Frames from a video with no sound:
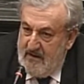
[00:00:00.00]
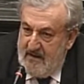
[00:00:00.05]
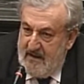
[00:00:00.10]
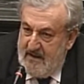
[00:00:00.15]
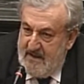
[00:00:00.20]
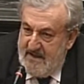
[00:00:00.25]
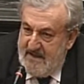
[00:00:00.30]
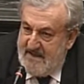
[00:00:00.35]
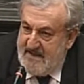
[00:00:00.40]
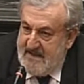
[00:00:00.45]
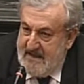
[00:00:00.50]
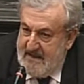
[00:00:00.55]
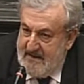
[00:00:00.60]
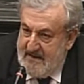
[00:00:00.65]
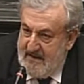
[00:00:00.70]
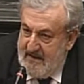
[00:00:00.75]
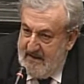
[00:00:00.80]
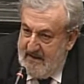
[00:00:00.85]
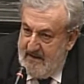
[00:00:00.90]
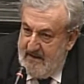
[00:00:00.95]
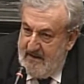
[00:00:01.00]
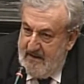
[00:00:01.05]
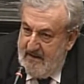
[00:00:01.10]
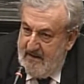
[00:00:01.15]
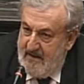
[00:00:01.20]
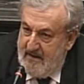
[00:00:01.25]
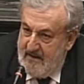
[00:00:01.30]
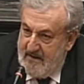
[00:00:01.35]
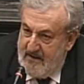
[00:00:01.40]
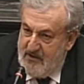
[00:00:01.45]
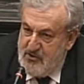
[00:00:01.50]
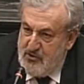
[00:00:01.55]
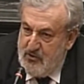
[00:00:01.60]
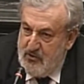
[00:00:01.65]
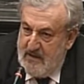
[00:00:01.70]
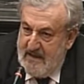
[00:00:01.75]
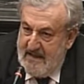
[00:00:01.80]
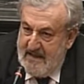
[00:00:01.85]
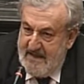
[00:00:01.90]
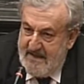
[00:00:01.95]
degli stati
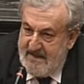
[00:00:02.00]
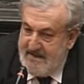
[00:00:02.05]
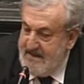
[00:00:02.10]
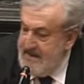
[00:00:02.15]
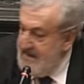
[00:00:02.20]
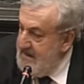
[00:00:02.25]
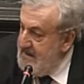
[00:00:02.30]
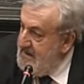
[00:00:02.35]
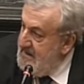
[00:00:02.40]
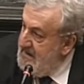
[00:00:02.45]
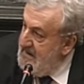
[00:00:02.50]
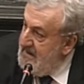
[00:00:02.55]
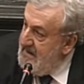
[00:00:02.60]
regionalisti